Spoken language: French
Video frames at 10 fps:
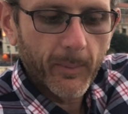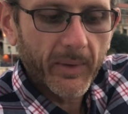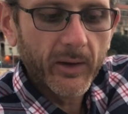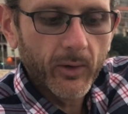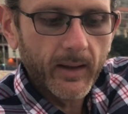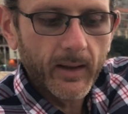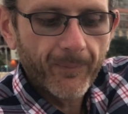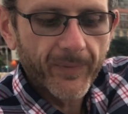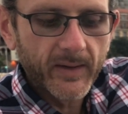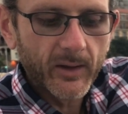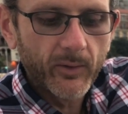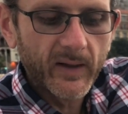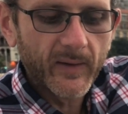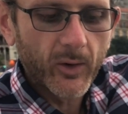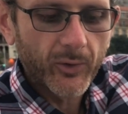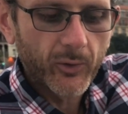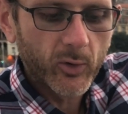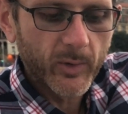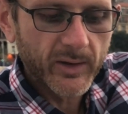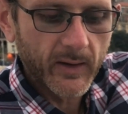et, a priori, hein, c'est l'une des valeurs
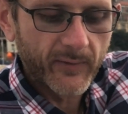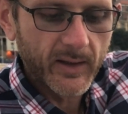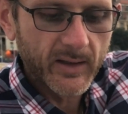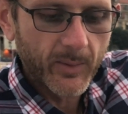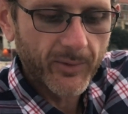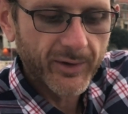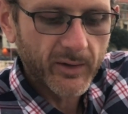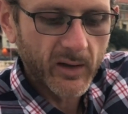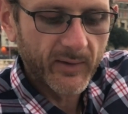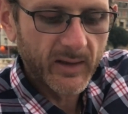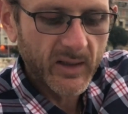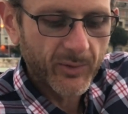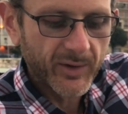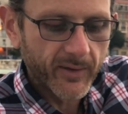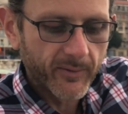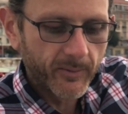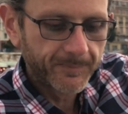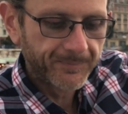sûres. Moi, je l'avais déjà mangé, j'en avais déjà mangé avant.